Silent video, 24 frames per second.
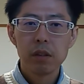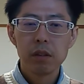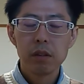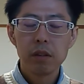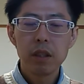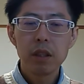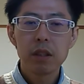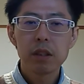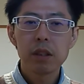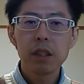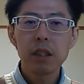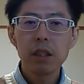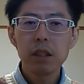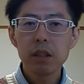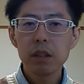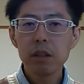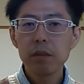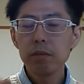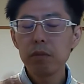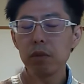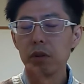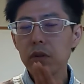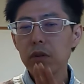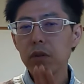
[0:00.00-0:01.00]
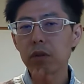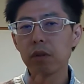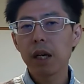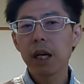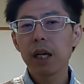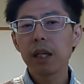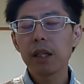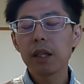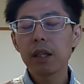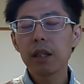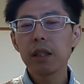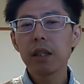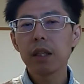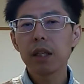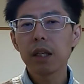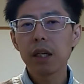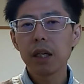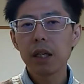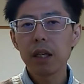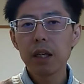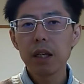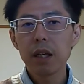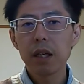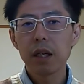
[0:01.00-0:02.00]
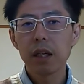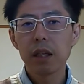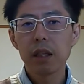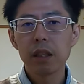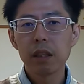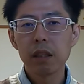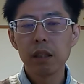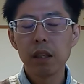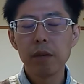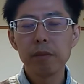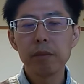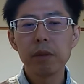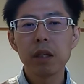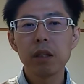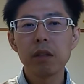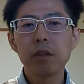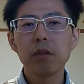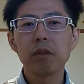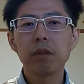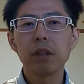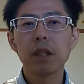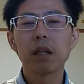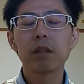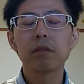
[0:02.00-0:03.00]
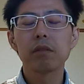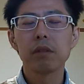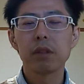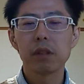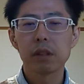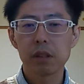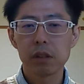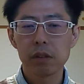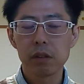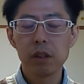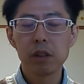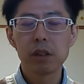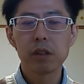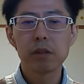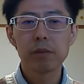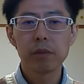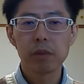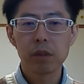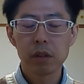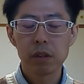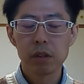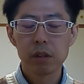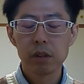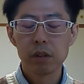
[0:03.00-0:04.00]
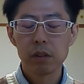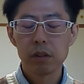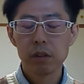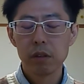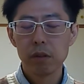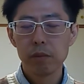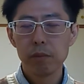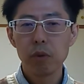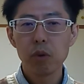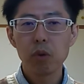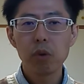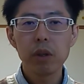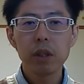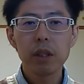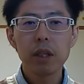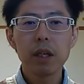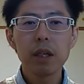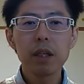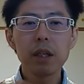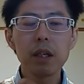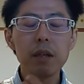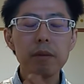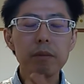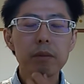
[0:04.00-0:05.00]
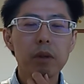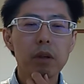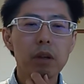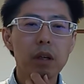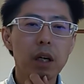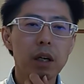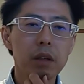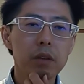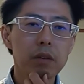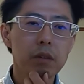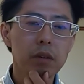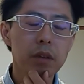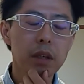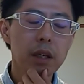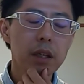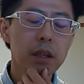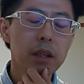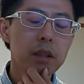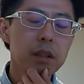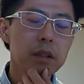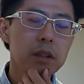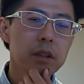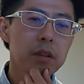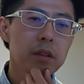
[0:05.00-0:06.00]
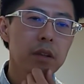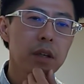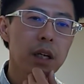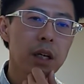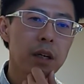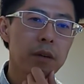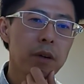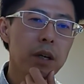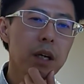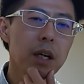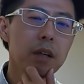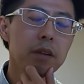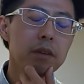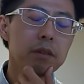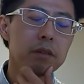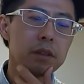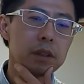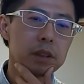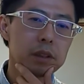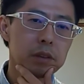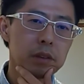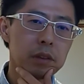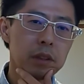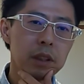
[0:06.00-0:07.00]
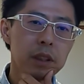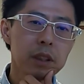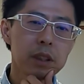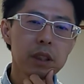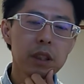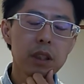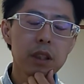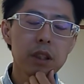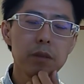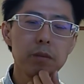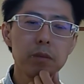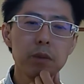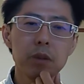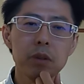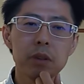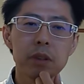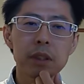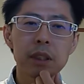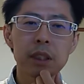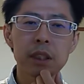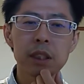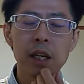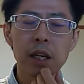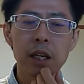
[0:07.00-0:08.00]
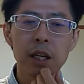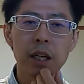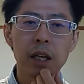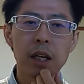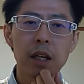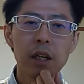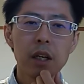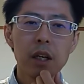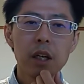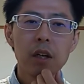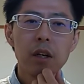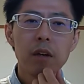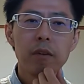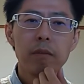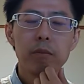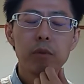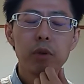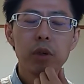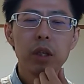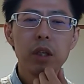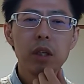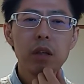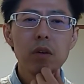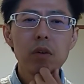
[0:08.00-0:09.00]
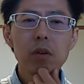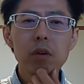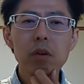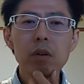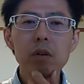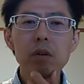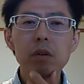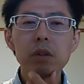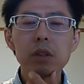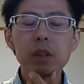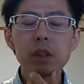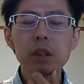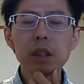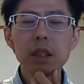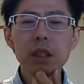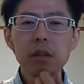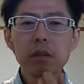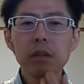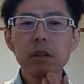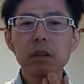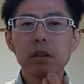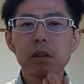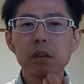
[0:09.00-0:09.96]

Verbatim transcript: で、精神病院と離れてから眠れるようになるんですよ、いつも。もうこれ何回もあの経験してるから分かるんですよ。で、精神病院自体がもう非合法すぎる